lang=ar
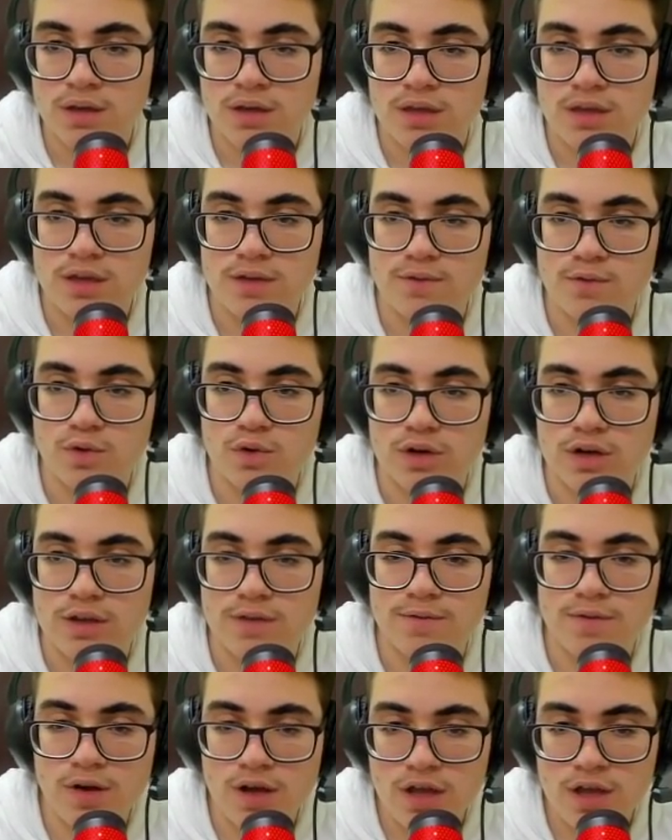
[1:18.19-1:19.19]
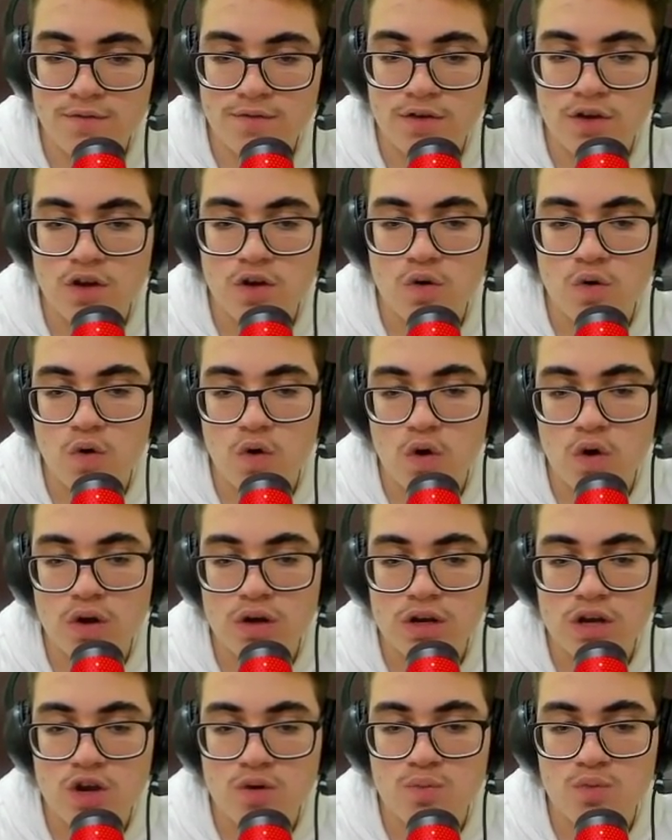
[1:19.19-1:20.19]
e 4 e 5
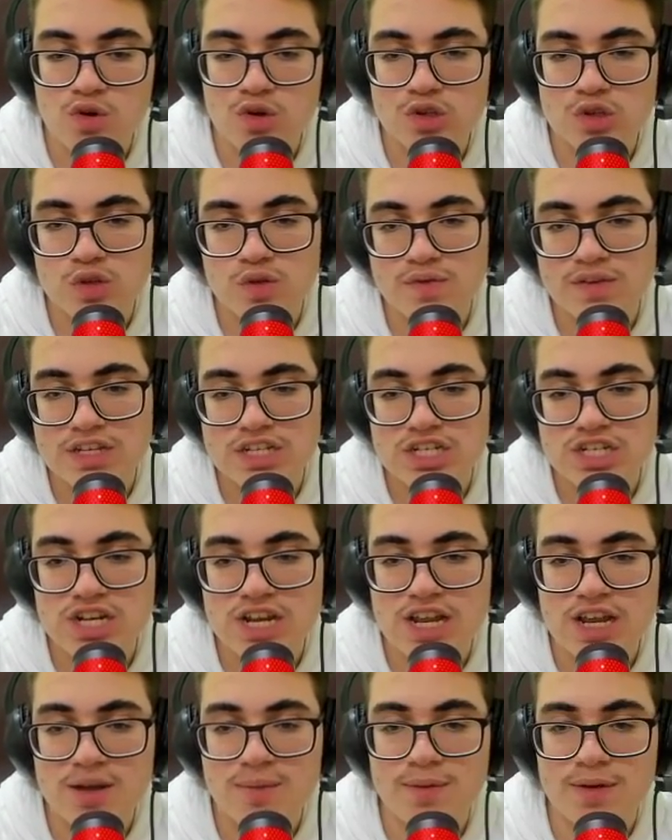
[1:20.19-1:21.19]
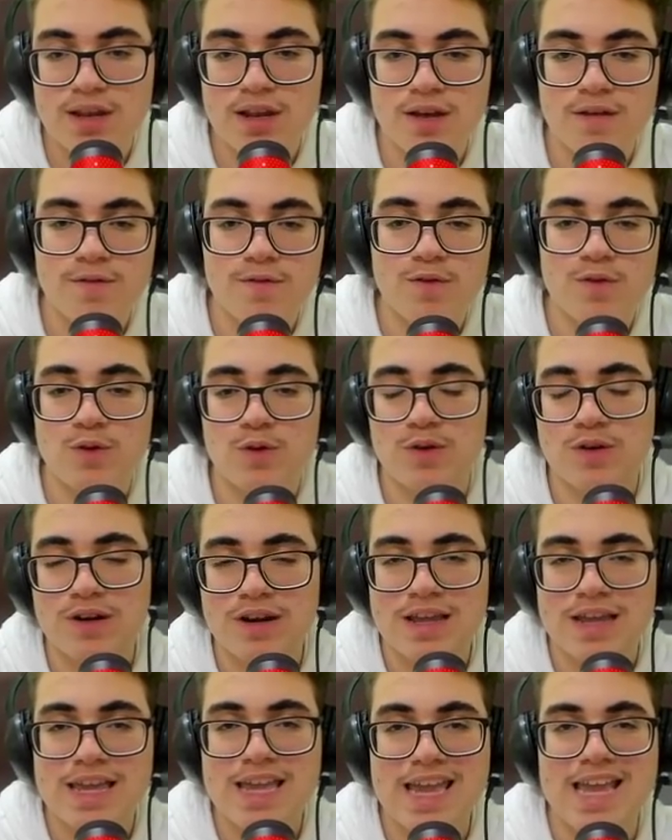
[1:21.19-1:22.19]
وهون موروزوفيتش لعب الاف 4
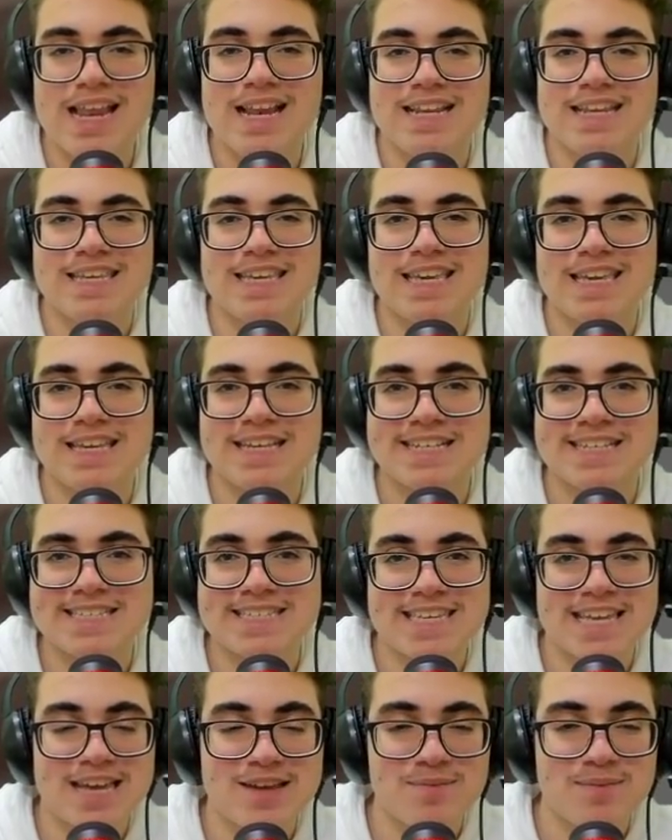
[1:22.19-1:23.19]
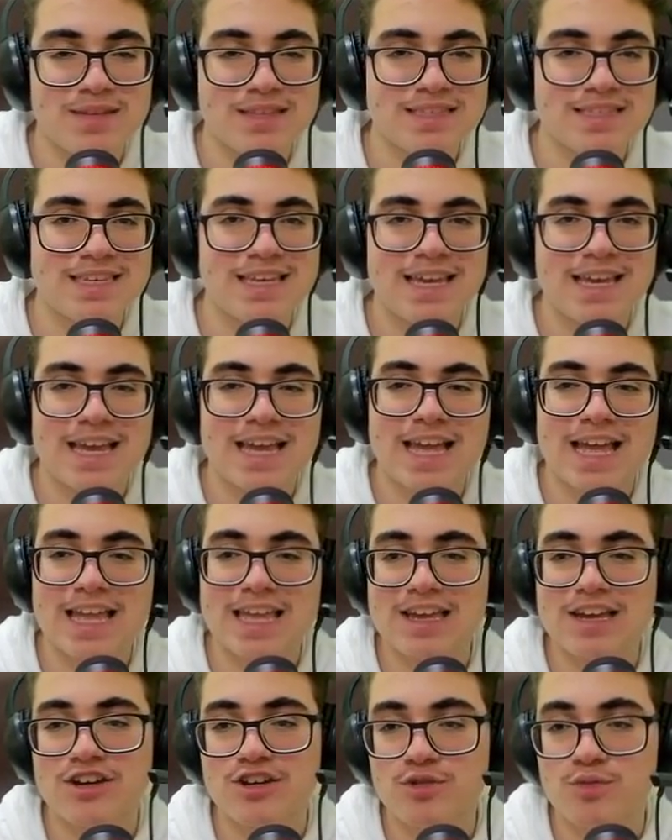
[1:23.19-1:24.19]
الكينجز جامبت
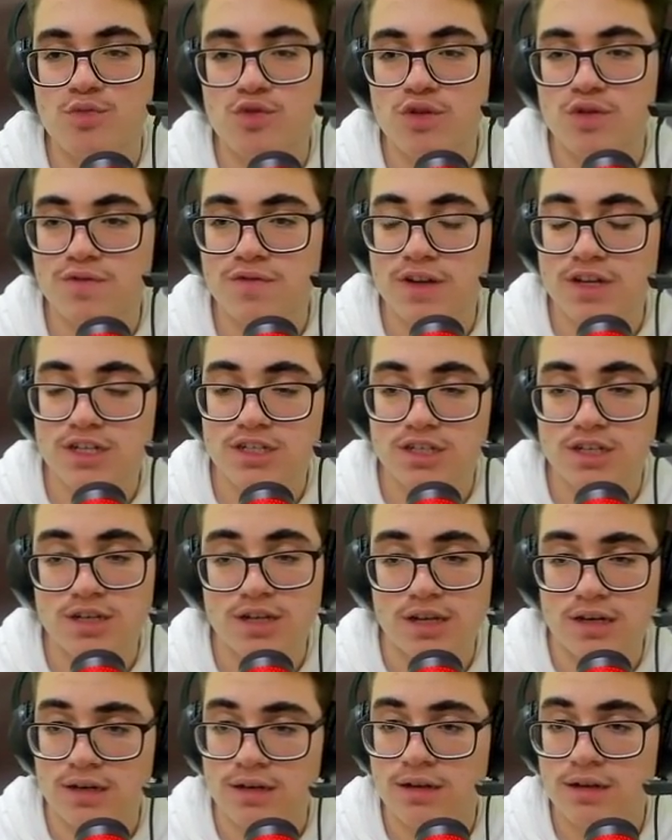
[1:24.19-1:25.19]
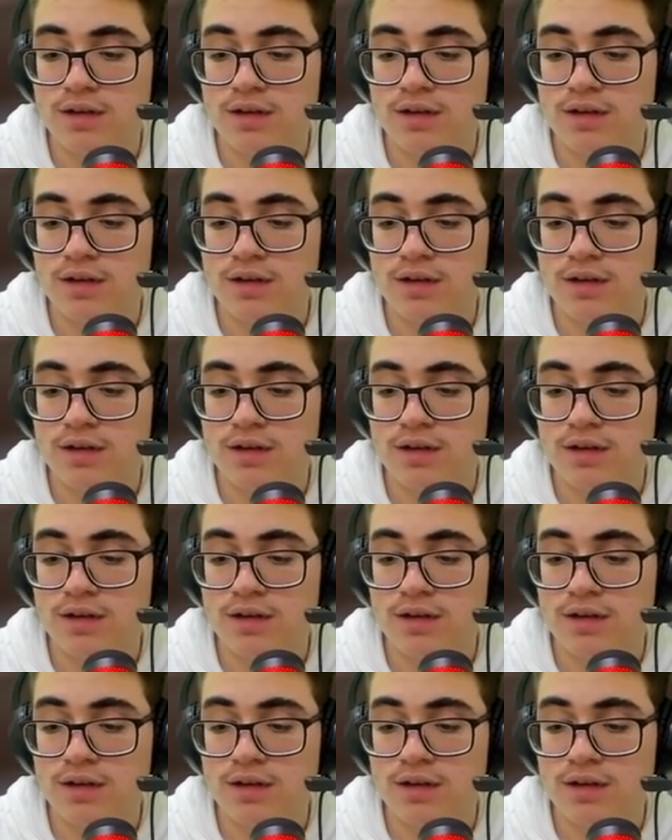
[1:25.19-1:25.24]
خيار موفق جدا